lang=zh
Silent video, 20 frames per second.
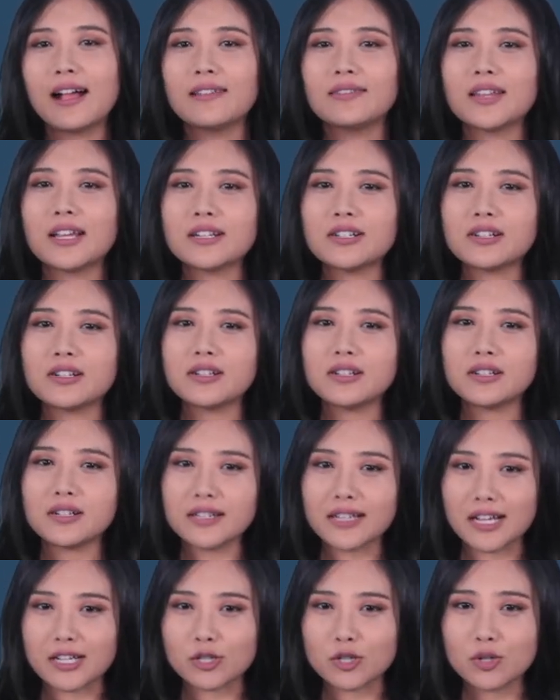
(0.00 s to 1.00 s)
但是
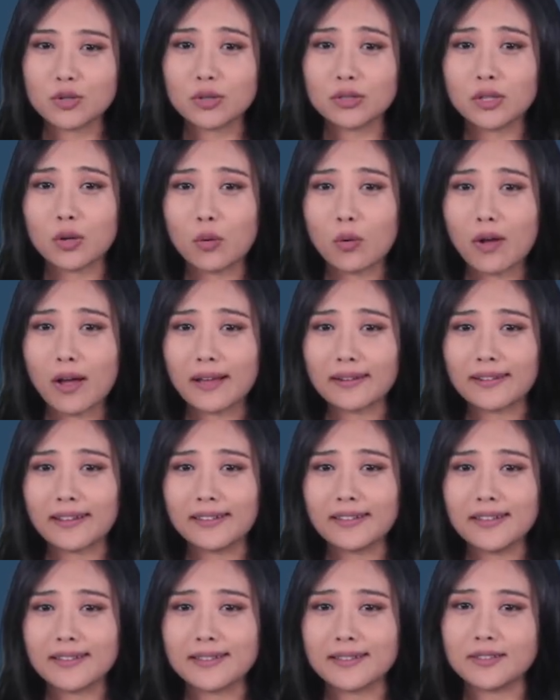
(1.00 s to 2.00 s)
这样说的话呢，
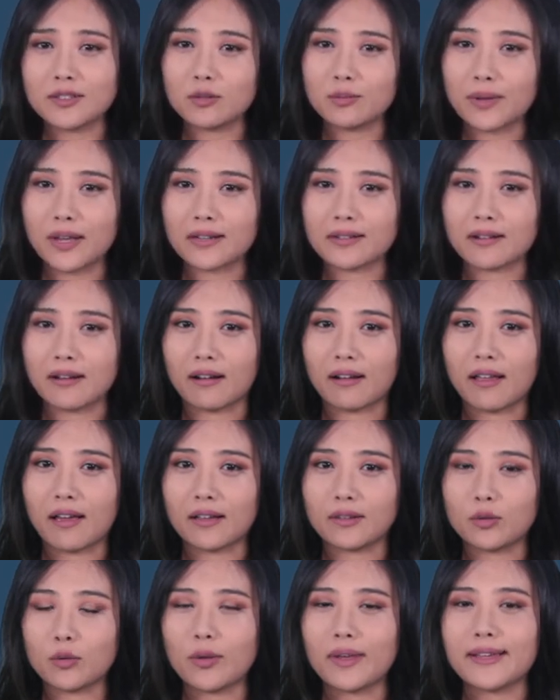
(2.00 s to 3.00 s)
意思就变成
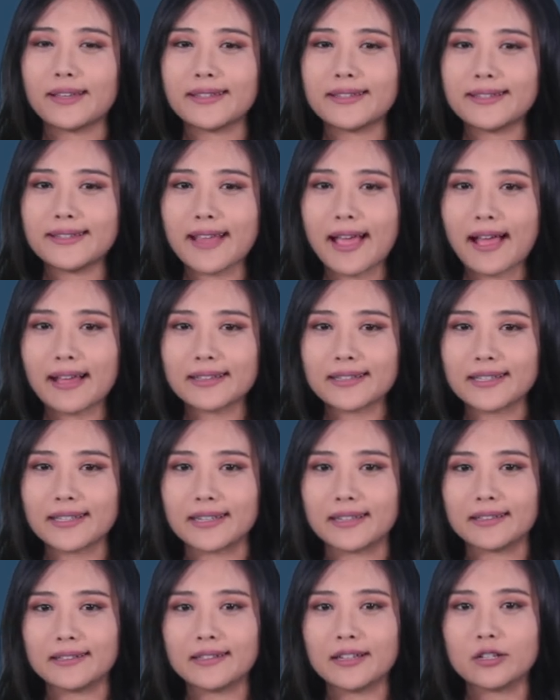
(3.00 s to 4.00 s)
了对家
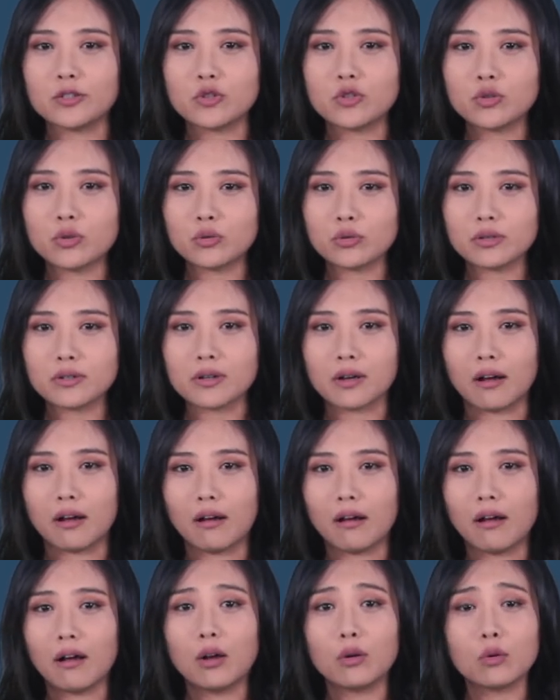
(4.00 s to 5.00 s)
庭的忠
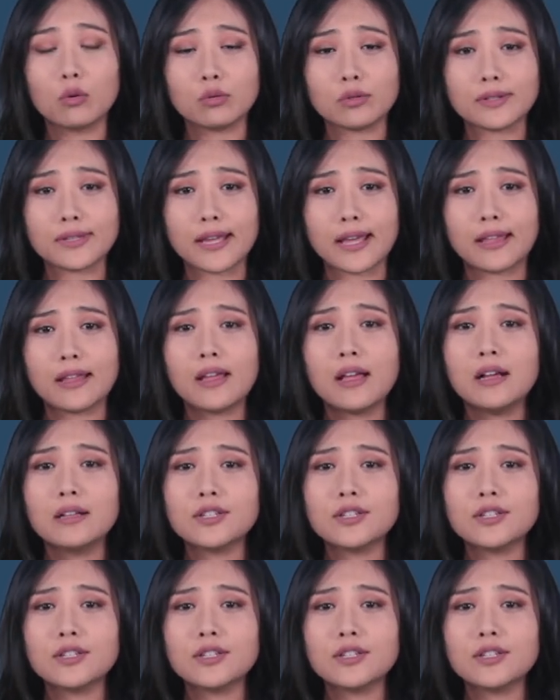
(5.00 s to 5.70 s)
诚和贡献，